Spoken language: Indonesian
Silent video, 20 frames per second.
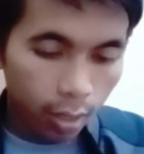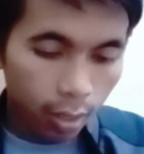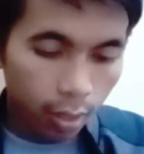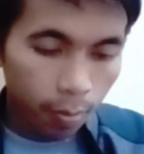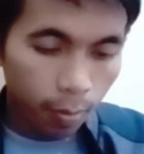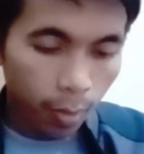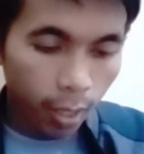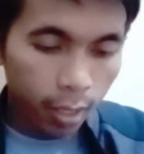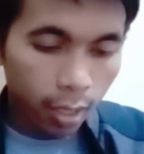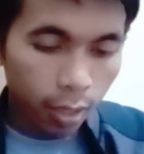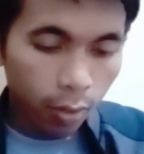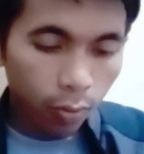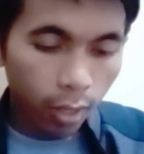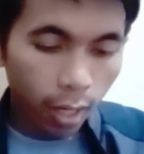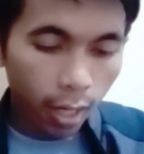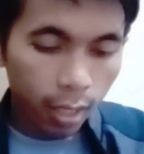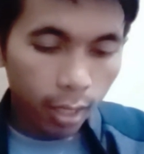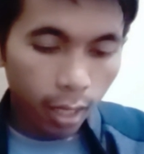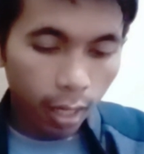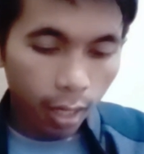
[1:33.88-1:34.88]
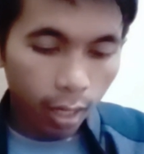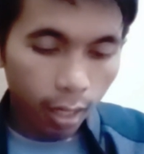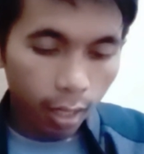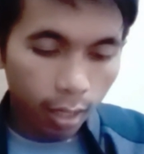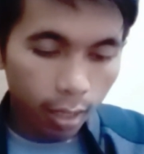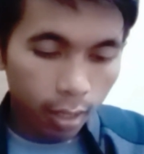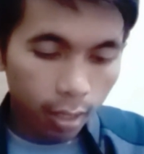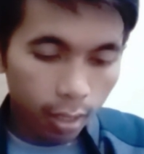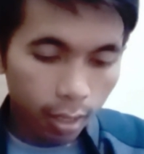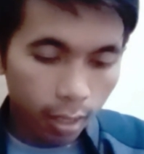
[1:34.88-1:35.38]
masih kurang ya
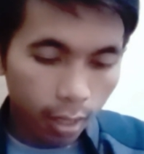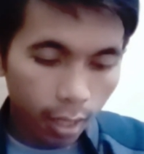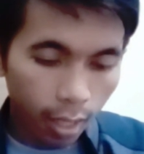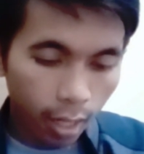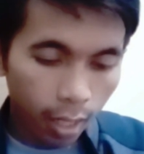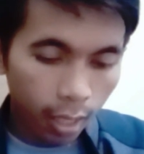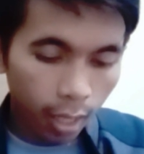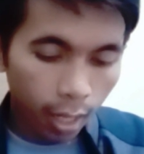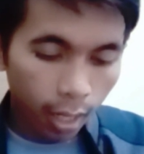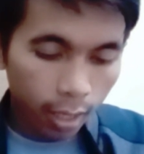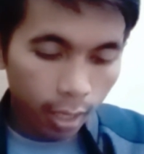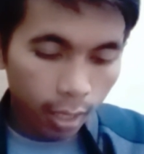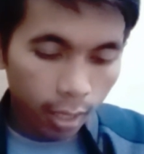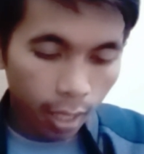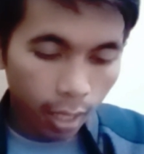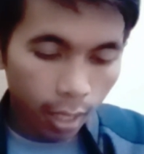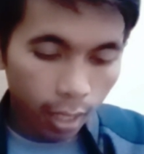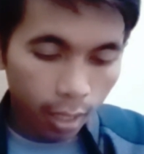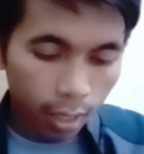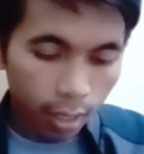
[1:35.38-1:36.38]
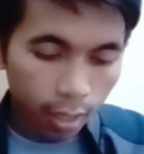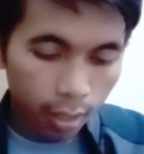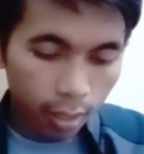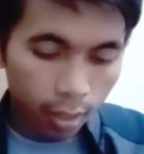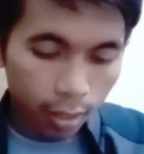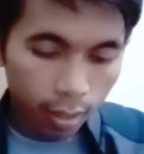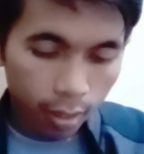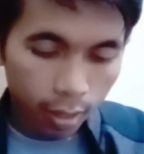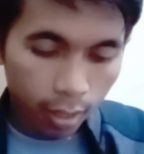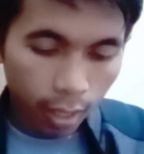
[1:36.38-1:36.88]
ada lagi nggak
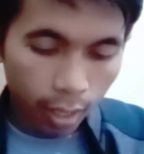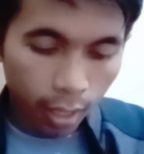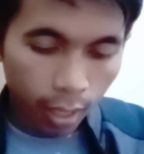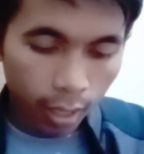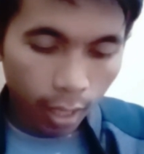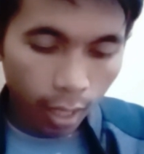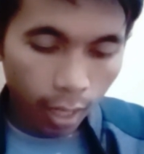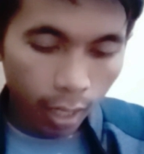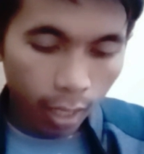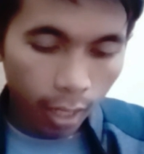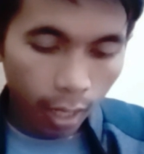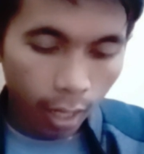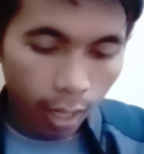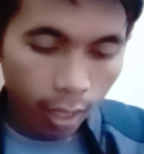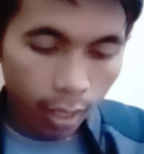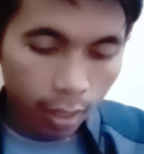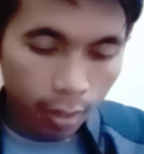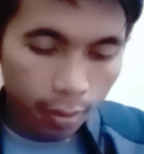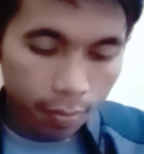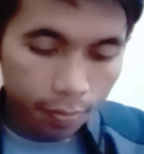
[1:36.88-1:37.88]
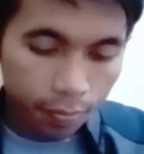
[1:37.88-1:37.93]
nah, kita cari ya